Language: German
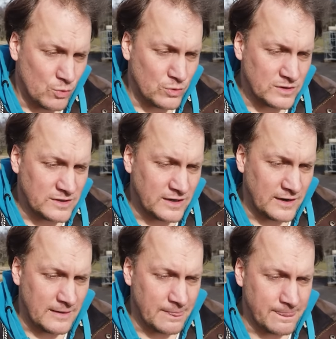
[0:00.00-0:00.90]
und
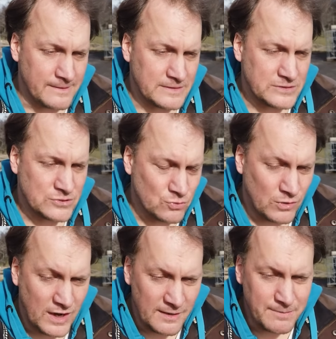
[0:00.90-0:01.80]
ähm,
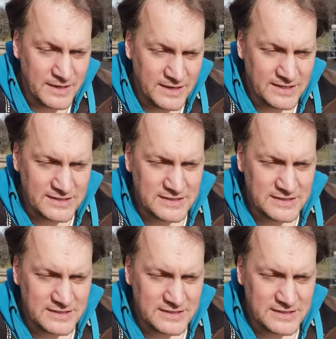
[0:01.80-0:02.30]
so habe ich